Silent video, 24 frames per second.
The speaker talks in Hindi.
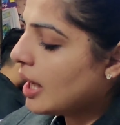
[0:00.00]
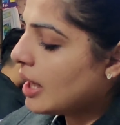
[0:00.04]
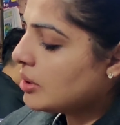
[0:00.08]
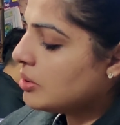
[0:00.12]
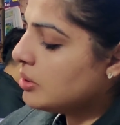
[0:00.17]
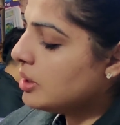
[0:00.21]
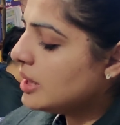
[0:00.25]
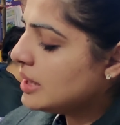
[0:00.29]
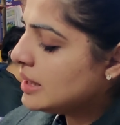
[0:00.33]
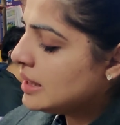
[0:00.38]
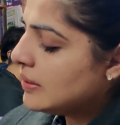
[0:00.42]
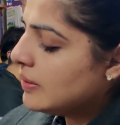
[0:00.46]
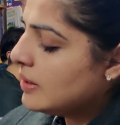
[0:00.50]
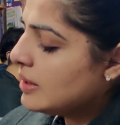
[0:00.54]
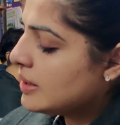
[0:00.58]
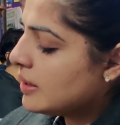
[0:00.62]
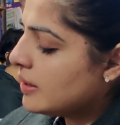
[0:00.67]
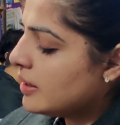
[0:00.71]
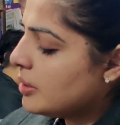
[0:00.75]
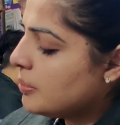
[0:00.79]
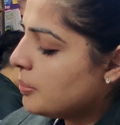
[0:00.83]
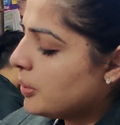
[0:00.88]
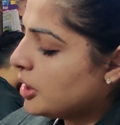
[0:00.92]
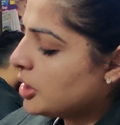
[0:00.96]
एक्चुअली सिविल
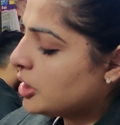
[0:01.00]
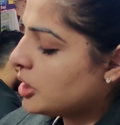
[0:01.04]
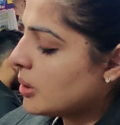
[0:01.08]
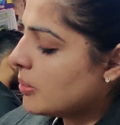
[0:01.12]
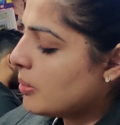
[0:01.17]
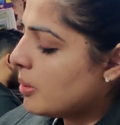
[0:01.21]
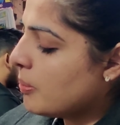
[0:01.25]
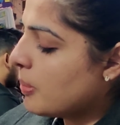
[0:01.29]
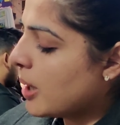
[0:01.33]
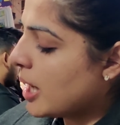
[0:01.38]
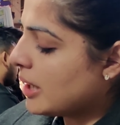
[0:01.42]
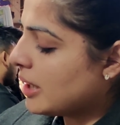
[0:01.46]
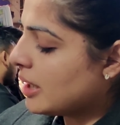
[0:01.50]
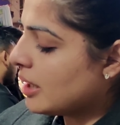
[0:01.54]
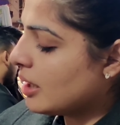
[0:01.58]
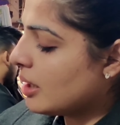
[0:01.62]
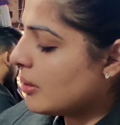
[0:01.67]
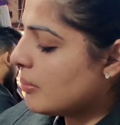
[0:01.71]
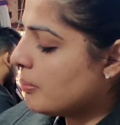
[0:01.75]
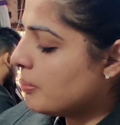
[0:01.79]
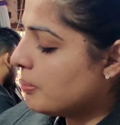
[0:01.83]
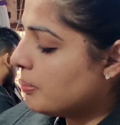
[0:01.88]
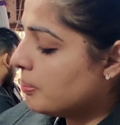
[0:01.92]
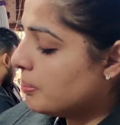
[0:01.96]
सर्विस परीक्षा में
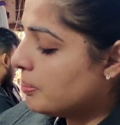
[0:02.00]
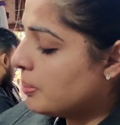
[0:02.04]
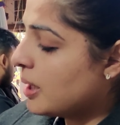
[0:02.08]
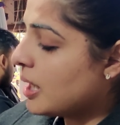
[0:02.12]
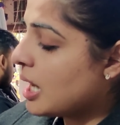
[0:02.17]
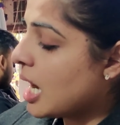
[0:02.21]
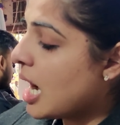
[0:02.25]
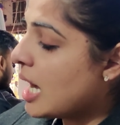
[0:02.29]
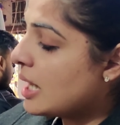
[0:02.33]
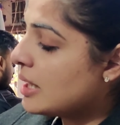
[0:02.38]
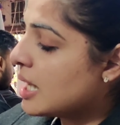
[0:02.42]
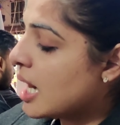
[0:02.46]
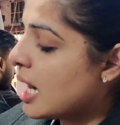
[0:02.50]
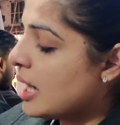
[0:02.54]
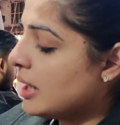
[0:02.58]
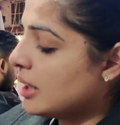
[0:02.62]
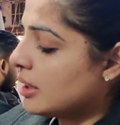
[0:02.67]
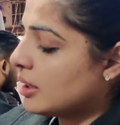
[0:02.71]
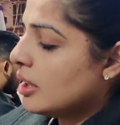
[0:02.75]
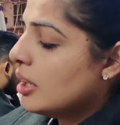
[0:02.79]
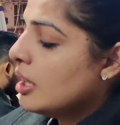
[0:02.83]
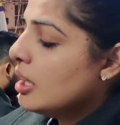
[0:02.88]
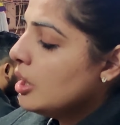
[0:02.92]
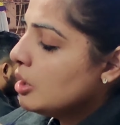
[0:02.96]
पाठ्यक्रम पर
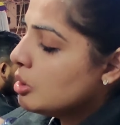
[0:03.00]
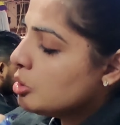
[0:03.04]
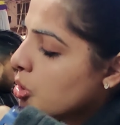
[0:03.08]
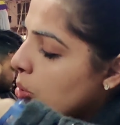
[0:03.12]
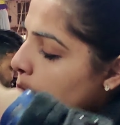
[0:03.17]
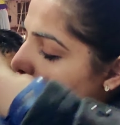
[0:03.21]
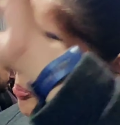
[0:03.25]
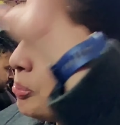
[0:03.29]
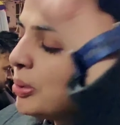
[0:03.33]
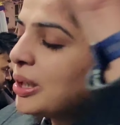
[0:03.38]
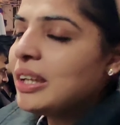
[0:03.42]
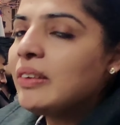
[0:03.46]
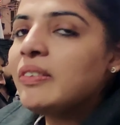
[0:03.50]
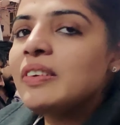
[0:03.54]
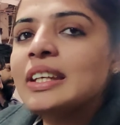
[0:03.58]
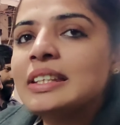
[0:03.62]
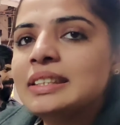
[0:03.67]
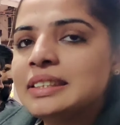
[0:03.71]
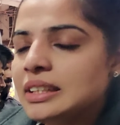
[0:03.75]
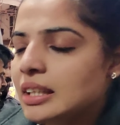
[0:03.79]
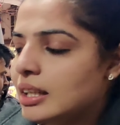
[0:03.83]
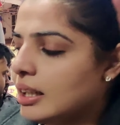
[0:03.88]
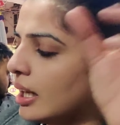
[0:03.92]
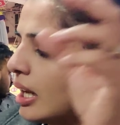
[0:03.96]
आधारित जो
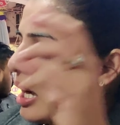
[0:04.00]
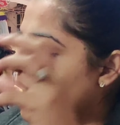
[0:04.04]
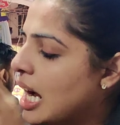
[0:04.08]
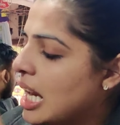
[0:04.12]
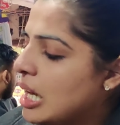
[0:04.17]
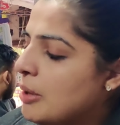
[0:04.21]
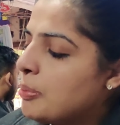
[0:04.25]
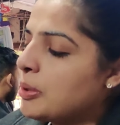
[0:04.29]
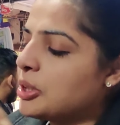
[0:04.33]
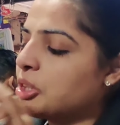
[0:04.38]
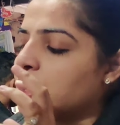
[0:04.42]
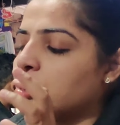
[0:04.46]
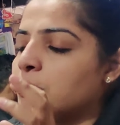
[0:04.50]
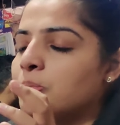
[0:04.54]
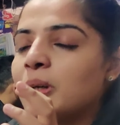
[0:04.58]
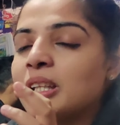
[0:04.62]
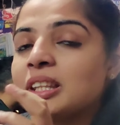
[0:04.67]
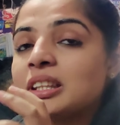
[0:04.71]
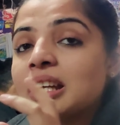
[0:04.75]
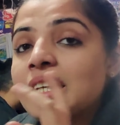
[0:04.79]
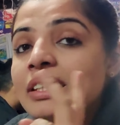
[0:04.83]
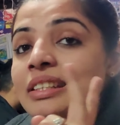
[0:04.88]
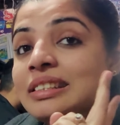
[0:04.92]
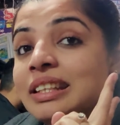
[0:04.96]
प्रीवियस ईयर है हल प्रश्न
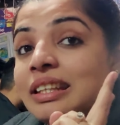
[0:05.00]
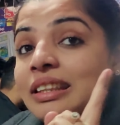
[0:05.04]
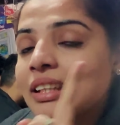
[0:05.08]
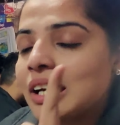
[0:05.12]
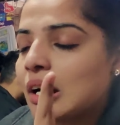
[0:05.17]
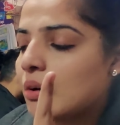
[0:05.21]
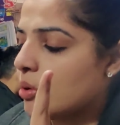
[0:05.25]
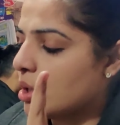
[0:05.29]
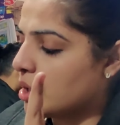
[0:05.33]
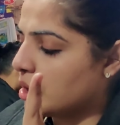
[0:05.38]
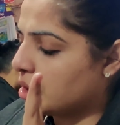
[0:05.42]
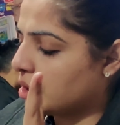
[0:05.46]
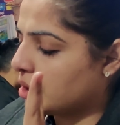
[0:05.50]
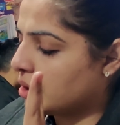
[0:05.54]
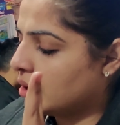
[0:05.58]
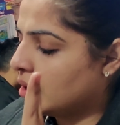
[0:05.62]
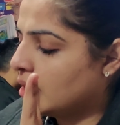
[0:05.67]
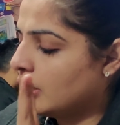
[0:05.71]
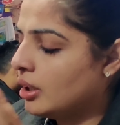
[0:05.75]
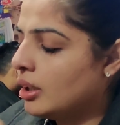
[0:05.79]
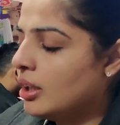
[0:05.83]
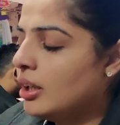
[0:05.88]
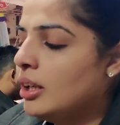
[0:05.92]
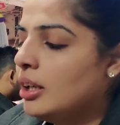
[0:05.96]
पत्र है सत्रह वर्ष
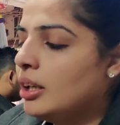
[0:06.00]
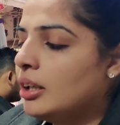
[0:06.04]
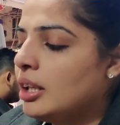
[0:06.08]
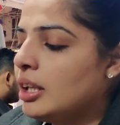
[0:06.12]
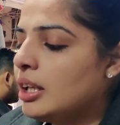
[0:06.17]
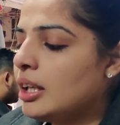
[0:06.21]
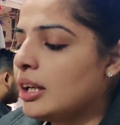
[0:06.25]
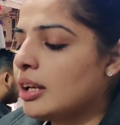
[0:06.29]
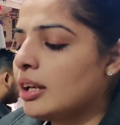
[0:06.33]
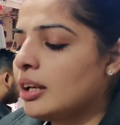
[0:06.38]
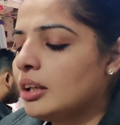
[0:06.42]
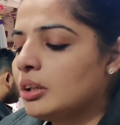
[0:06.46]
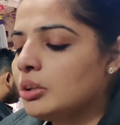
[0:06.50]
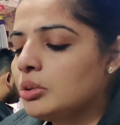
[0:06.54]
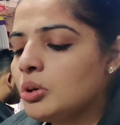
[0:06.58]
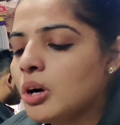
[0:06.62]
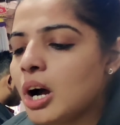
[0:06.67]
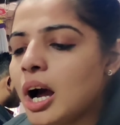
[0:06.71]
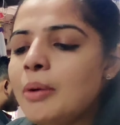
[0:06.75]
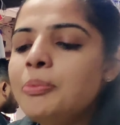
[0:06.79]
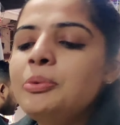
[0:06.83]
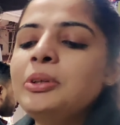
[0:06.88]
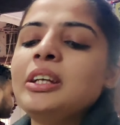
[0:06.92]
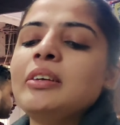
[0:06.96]
ठीक है तो
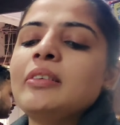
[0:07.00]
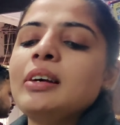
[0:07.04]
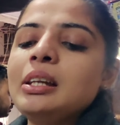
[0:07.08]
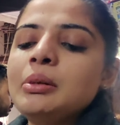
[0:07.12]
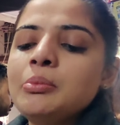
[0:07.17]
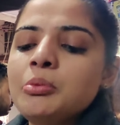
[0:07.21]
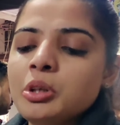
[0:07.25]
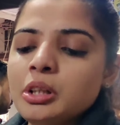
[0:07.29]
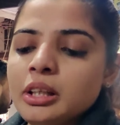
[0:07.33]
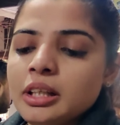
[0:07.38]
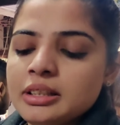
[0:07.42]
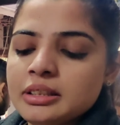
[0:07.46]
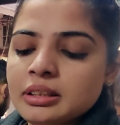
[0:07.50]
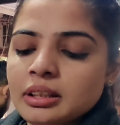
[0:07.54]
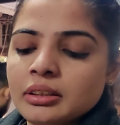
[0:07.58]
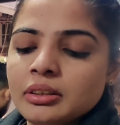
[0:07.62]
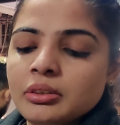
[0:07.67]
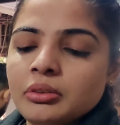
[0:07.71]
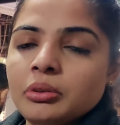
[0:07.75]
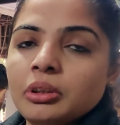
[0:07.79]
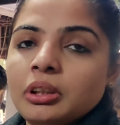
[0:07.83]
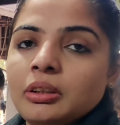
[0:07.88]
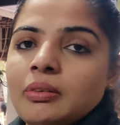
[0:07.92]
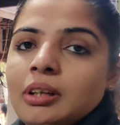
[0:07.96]
आप ये वाली बुक ले
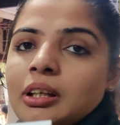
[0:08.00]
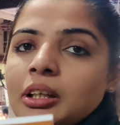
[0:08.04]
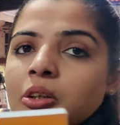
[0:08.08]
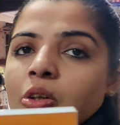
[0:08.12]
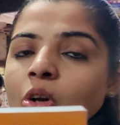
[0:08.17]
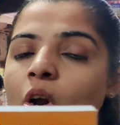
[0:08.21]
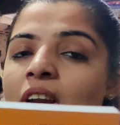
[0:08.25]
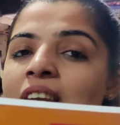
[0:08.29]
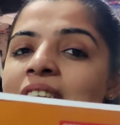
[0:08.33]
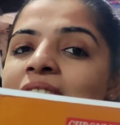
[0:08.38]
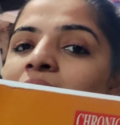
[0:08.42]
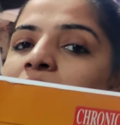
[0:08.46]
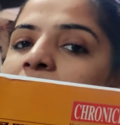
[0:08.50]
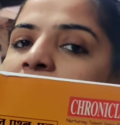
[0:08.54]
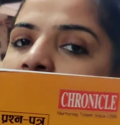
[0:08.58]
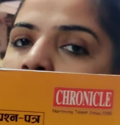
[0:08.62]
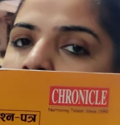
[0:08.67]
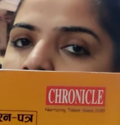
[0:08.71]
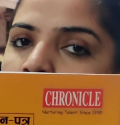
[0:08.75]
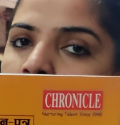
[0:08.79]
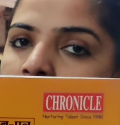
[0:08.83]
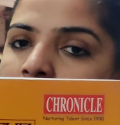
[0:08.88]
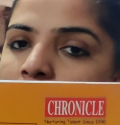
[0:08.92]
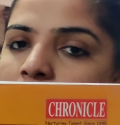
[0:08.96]
सकते हो ये वाली क्रॉनिकल की
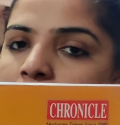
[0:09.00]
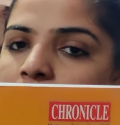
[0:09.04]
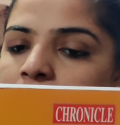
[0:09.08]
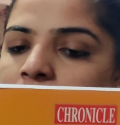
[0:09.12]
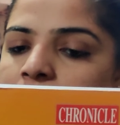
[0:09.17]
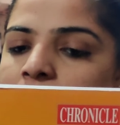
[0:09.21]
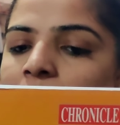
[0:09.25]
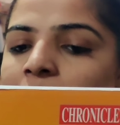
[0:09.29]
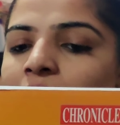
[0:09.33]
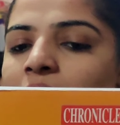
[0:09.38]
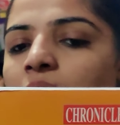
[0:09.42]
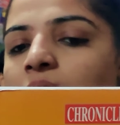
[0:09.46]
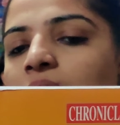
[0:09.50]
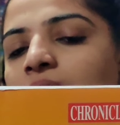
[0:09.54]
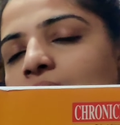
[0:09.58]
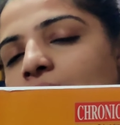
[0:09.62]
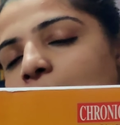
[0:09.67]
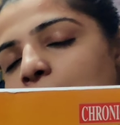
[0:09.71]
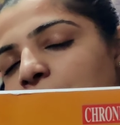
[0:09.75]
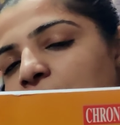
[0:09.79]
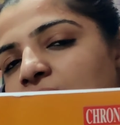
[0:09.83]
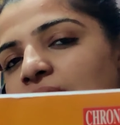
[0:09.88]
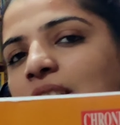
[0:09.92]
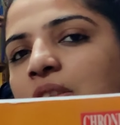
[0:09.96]
बुक है क्योंकि
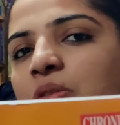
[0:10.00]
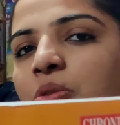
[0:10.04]
आप फिर